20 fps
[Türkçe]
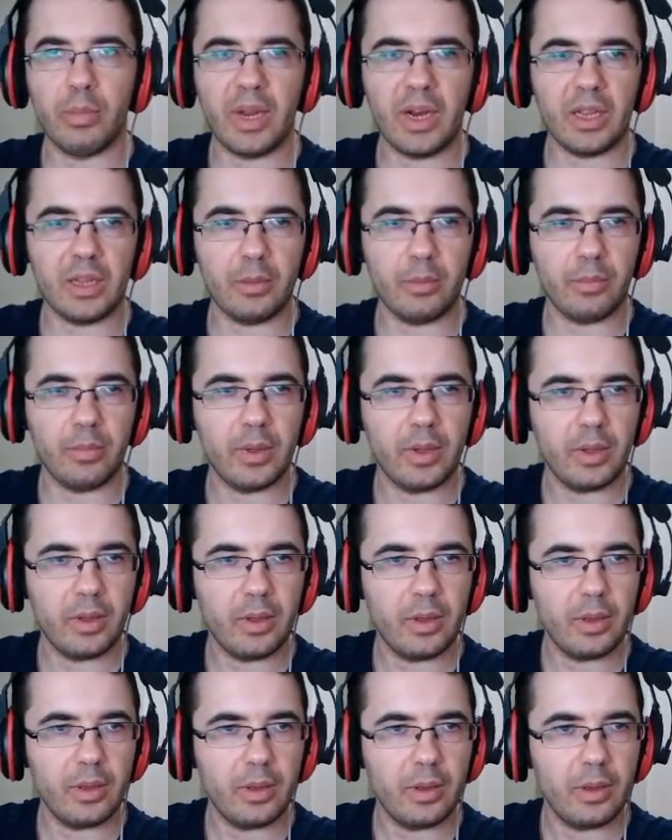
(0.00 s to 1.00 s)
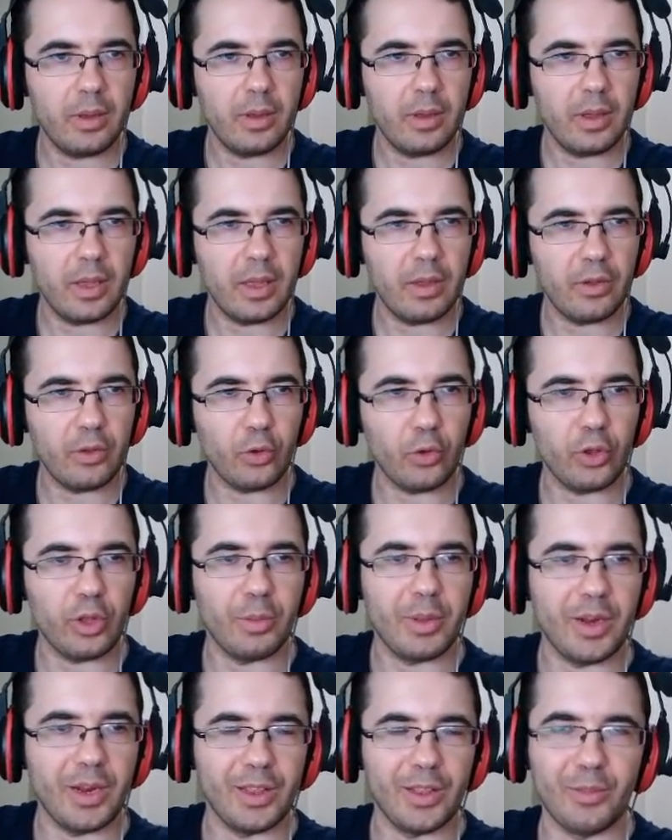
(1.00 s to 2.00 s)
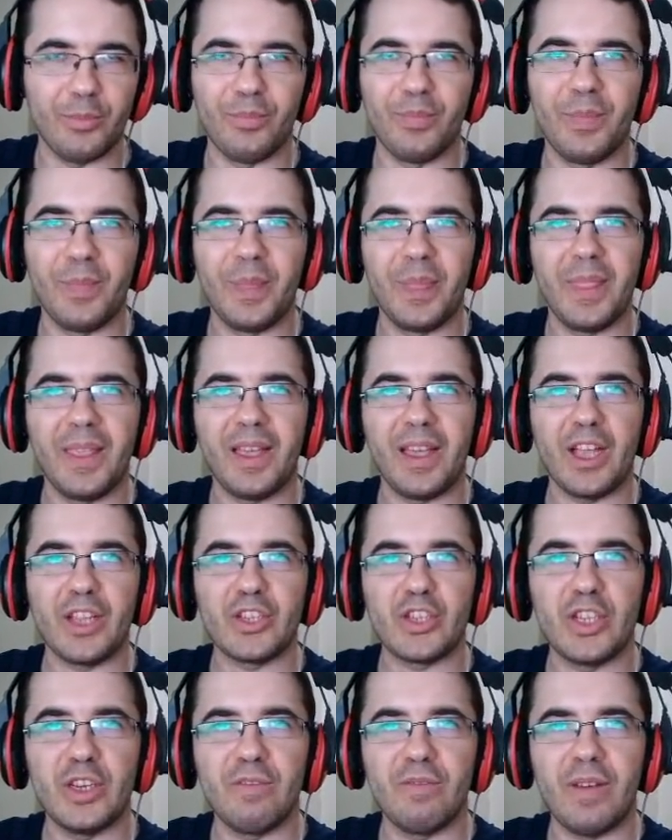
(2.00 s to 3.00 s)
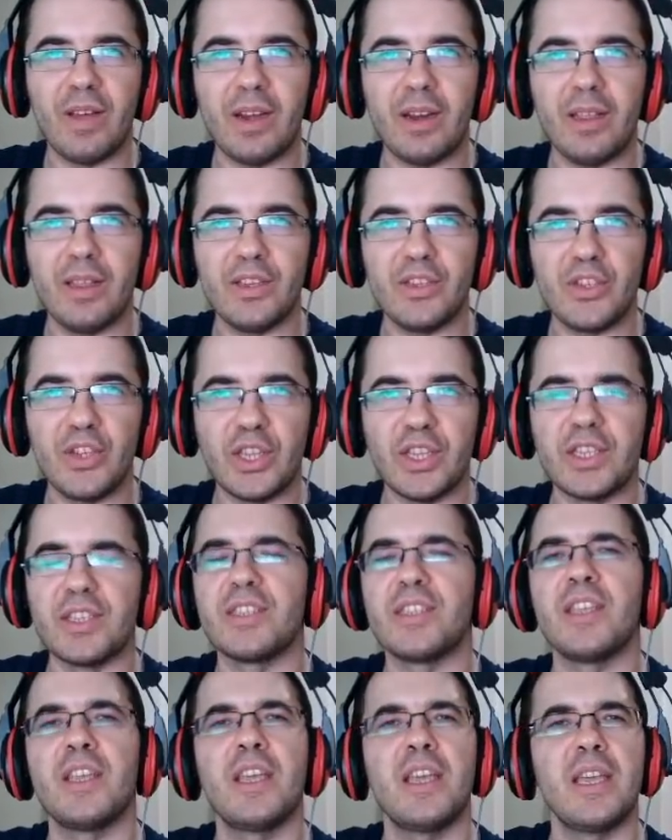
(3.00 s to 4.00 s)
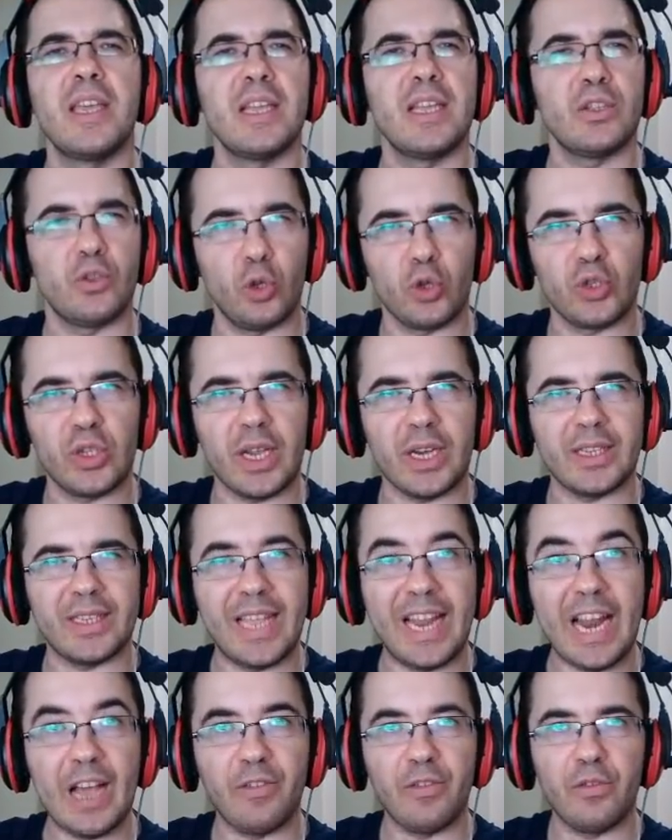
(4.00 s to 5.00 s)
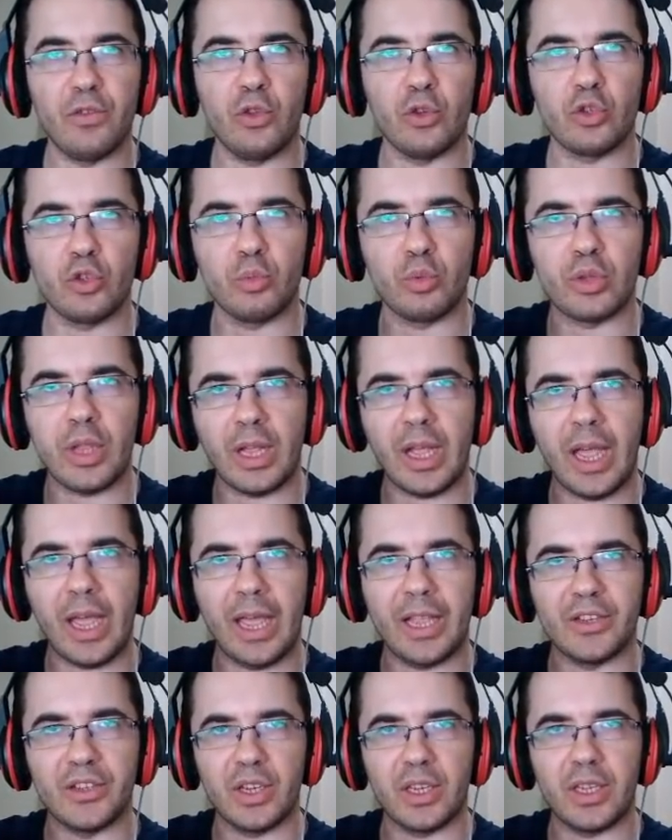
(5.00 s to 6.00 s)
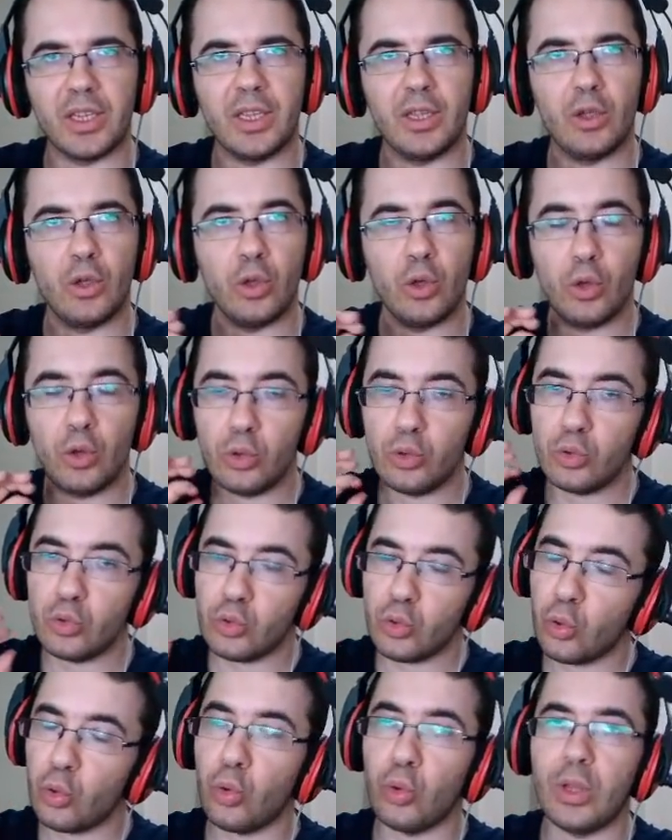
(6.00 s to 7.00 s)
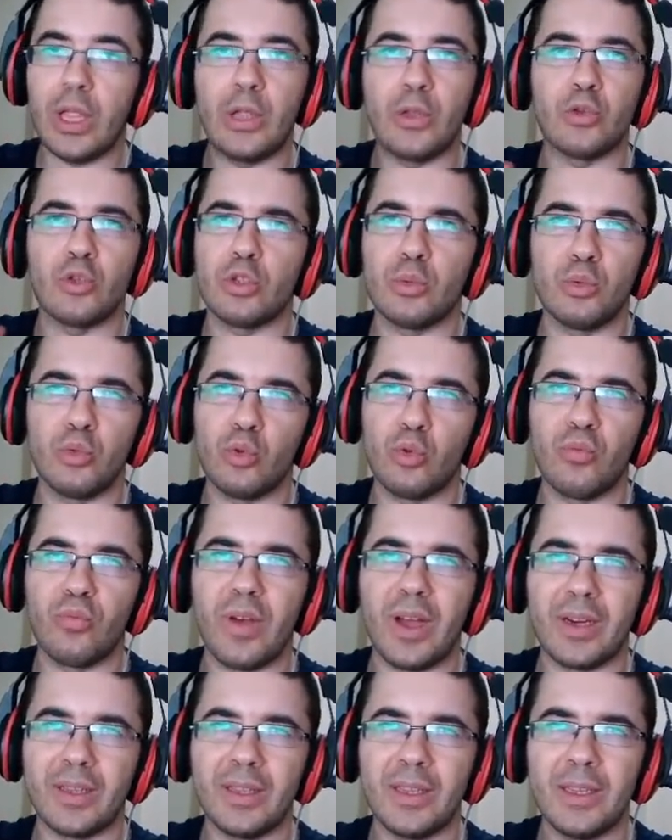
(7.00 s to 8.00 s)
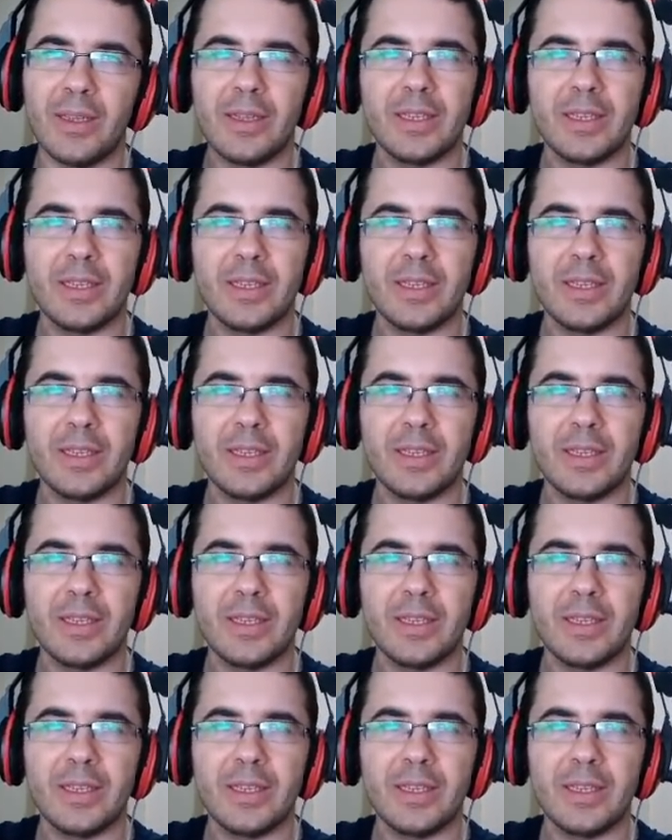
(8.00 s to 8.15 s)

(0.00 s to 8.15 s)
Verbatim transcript: ben aldım. Evet onu da ben aldım. Kaç kilim var? 8. Dostlar telafi videosu mutlaka gelecek. Çok olağanüstü bir durum vardı.